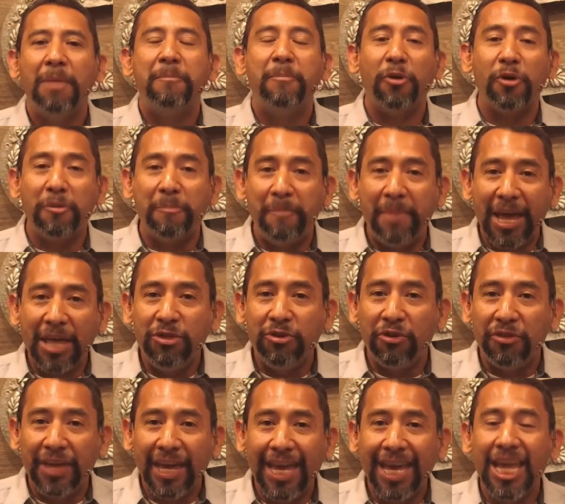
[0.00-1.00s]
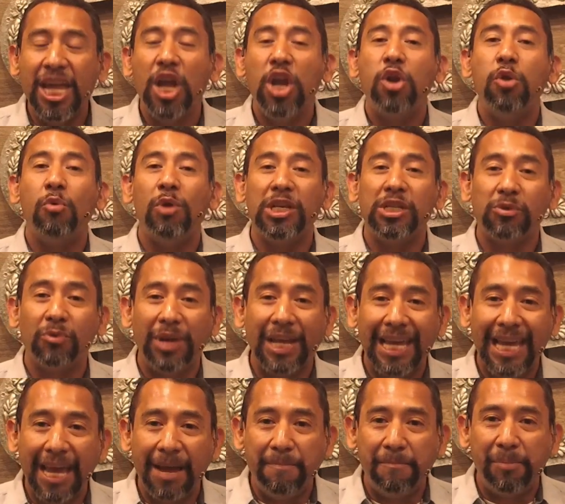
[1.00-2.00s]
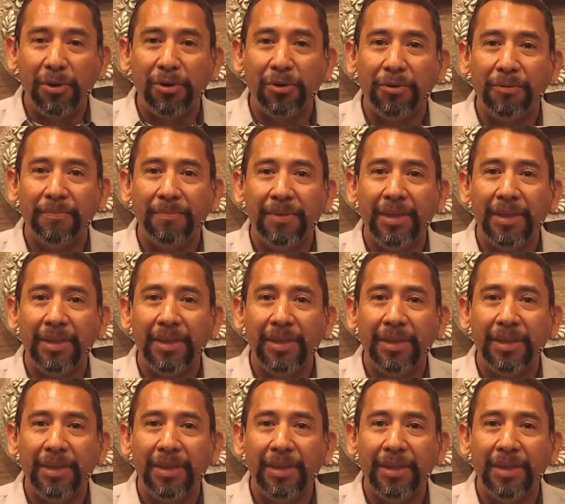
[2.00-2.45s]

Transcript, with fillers: por medio de nuestro ejemplo.